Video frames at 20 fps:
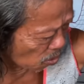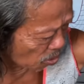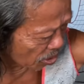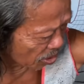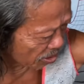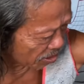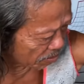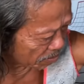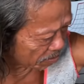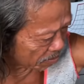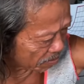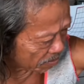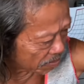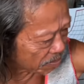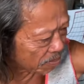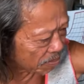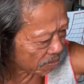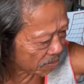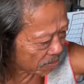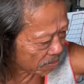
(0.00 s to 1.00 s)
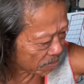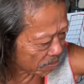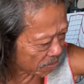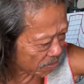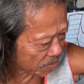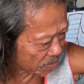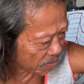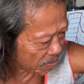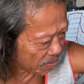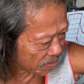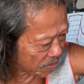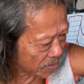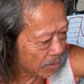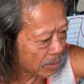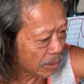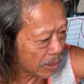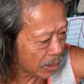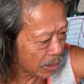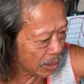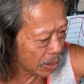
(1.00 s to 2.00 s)
chiều chiều thì
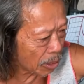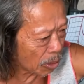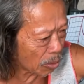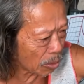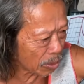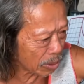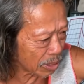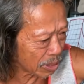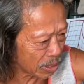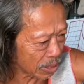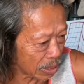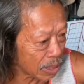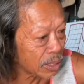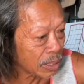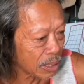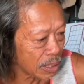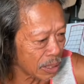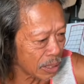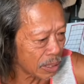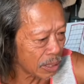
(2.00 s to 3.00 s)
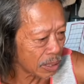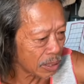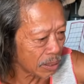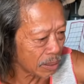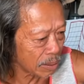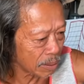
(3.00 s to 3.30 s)
cũng nhâm nhi với mấy người bạn